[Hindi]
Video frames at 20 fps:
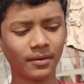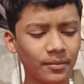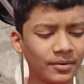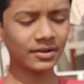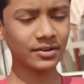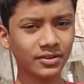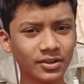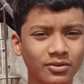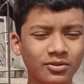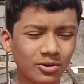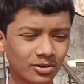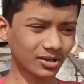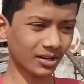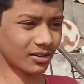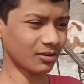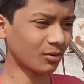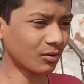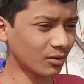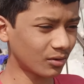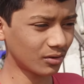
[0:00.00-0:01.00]
कमेंट ज़रूर
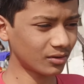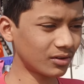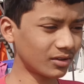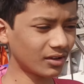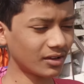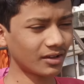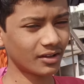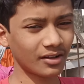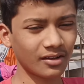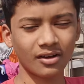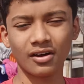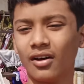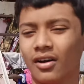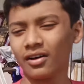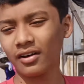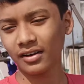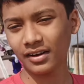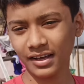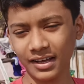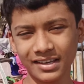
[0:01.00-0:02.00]
करो
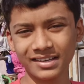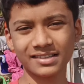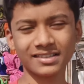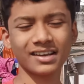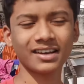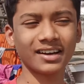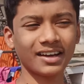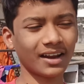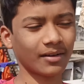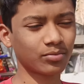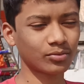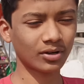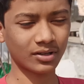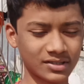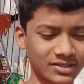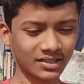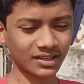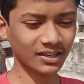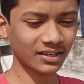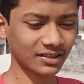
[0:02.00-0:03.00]
और गई अगर आपको
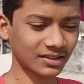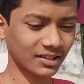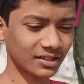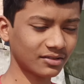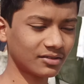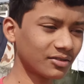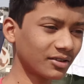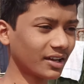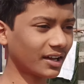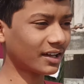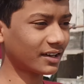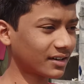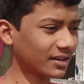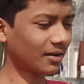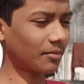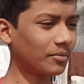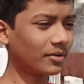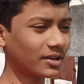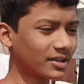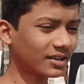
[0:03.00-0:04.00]
अच्छे लगते तो यार
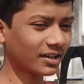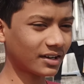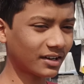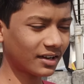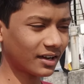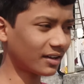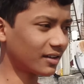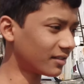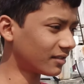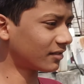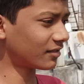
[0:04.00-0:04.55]
कमेंट करना